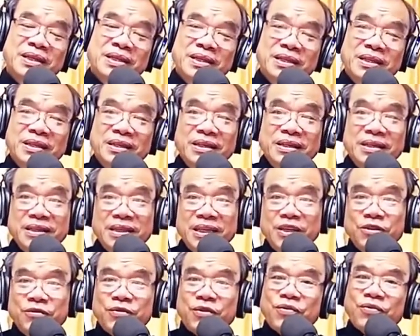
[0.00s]
Những người
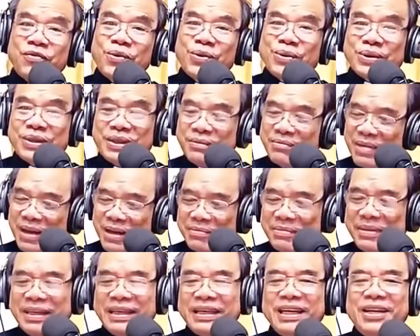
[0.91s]
thích phục vụ thì mở
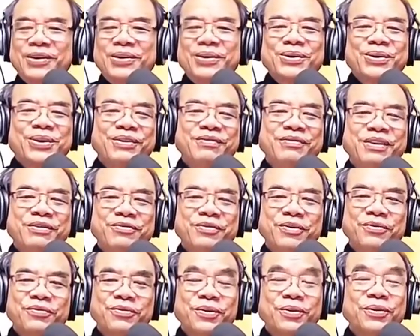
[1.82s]
miệng ra họ nói về
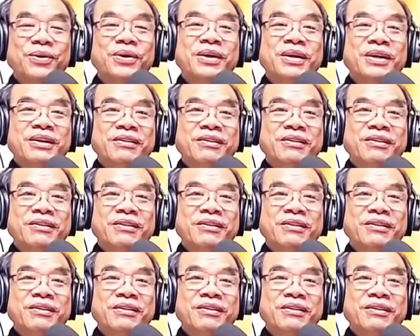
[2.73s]
phục vụ.